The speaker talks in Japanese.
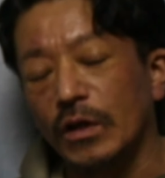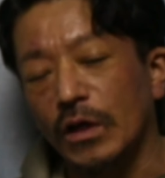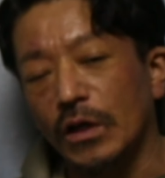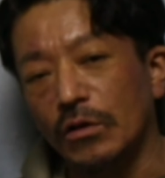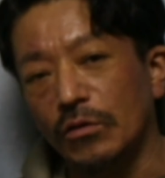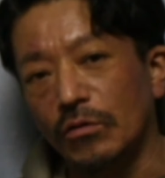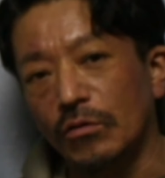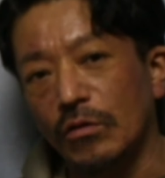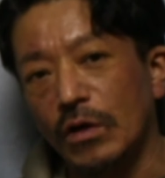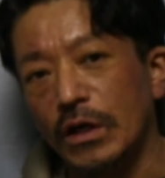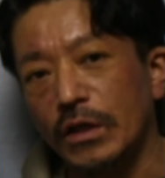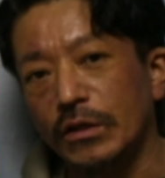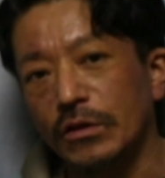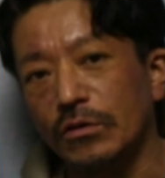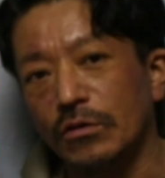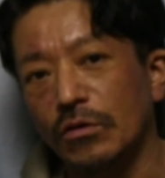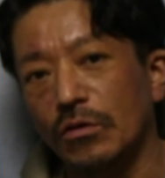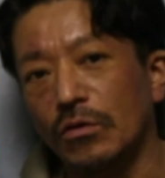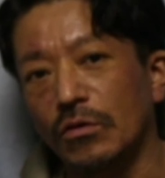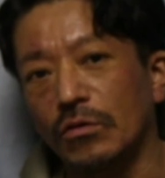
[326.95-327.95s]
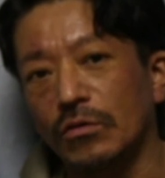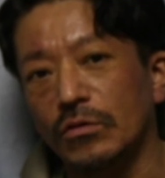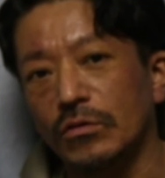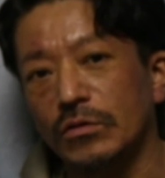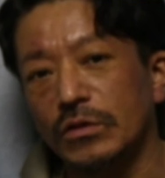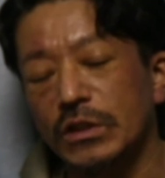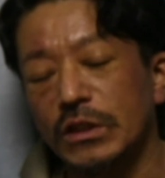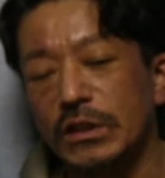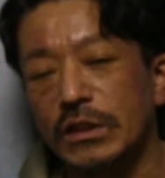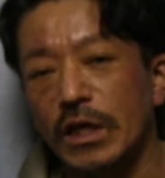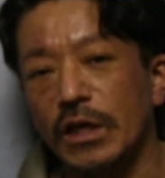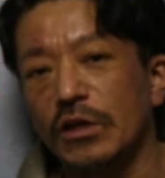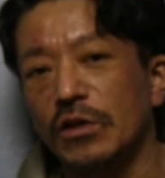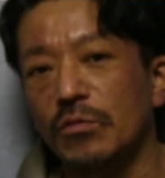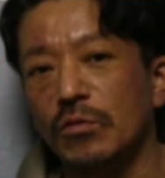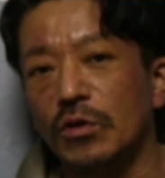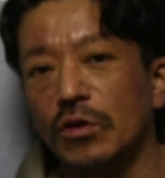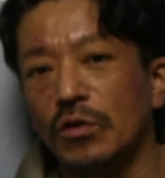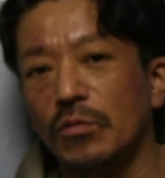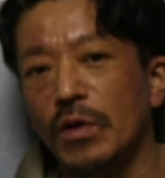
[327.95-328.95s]
あの割と小さい生
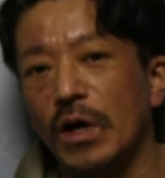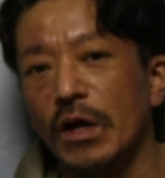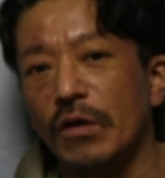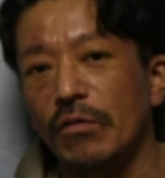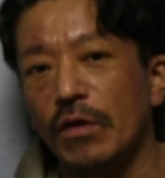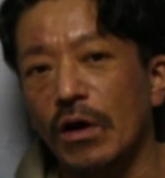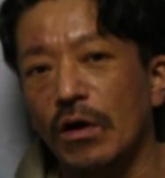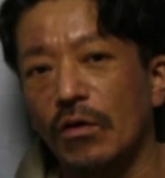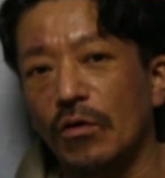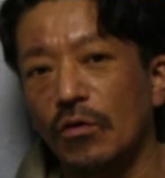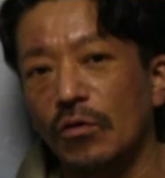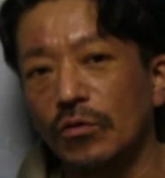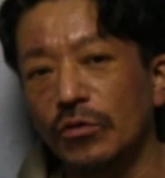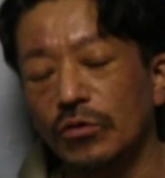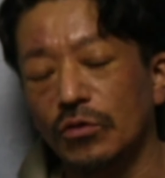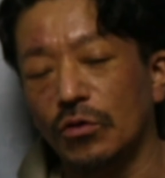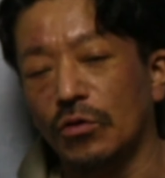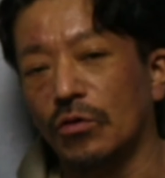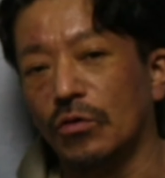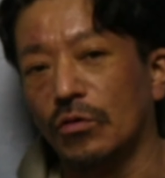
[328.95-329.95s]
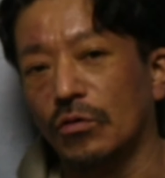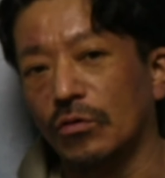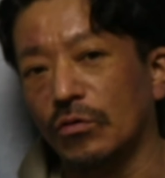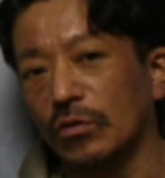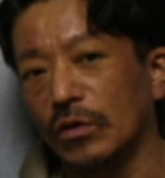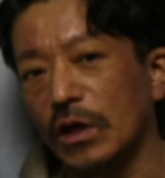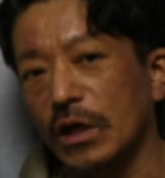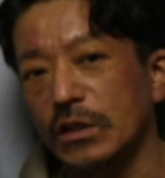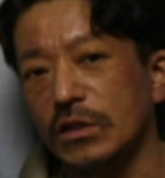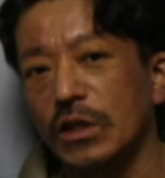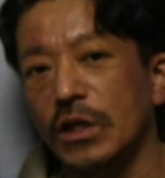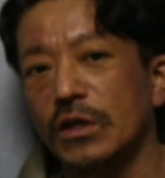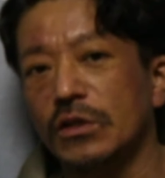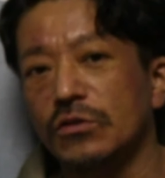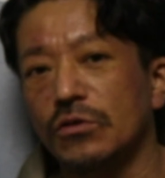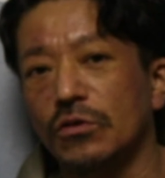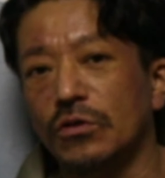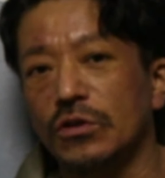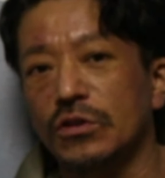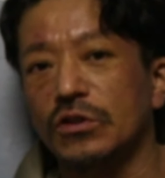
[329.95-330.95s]
き物の場合は温度が成
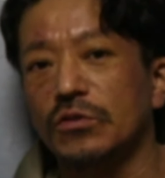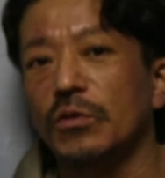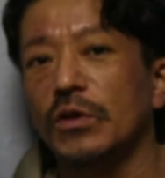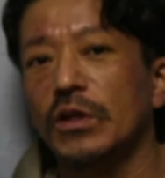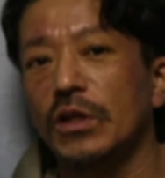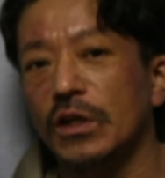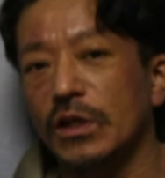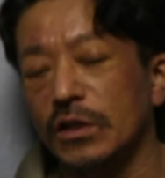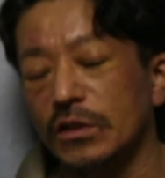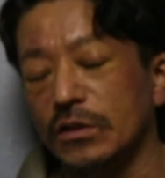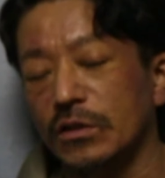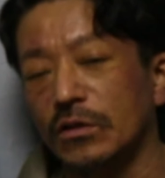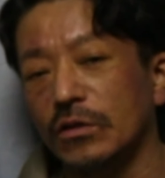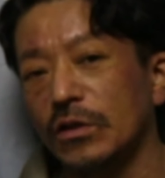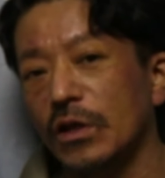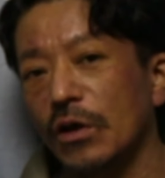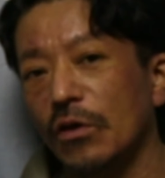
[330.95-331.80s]
長の全てです。